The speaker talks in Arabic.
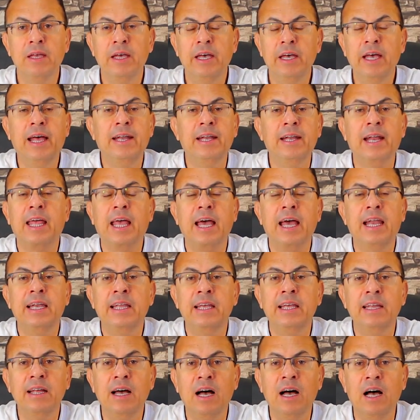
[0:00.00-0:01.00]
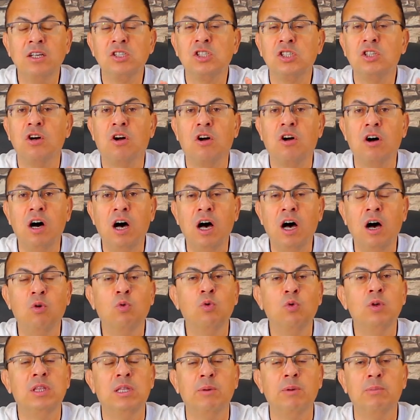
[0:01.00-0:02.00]
احنا نخلينا اصدقاء
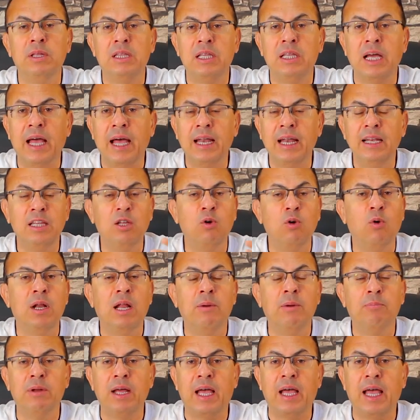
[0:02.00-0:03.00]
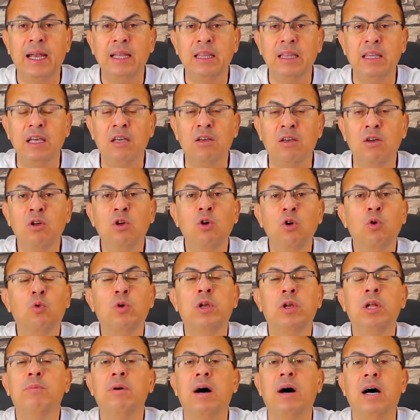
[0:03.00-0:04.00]
وانت بنت خالتي وانا ابن خالتك
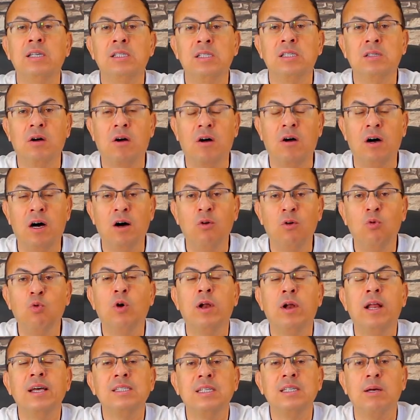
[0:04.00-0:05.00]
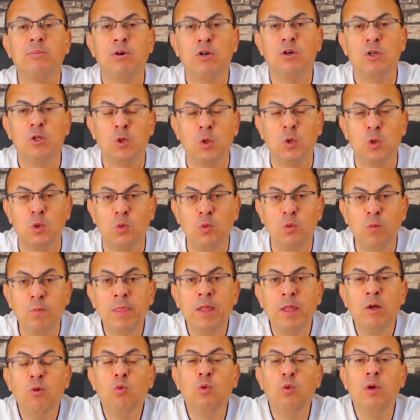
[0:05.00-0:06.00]
ونبقى اصدقاء ورسم خطته
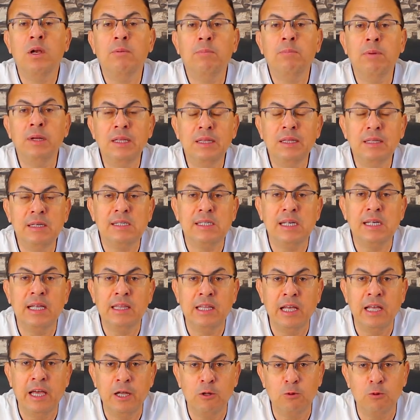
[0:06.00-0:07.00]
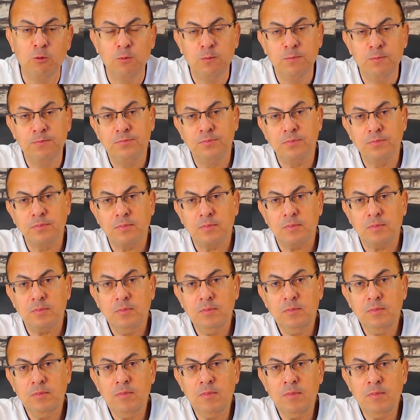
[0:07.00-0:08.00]
والبنت صدقته
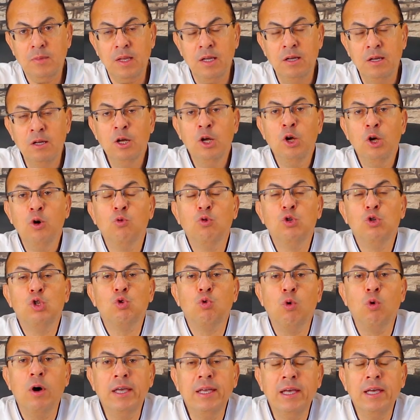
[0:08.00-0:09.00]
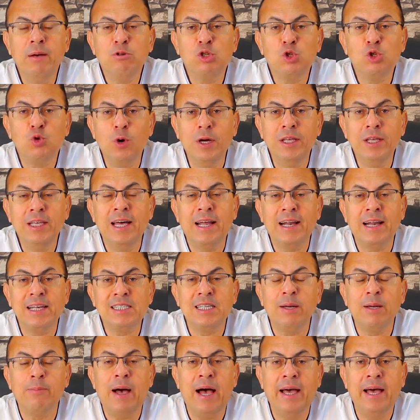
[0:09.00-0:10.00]
وشويه بشويه
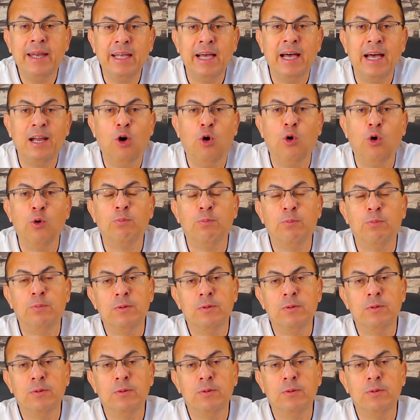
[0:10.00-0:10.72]
رسم عليها الحب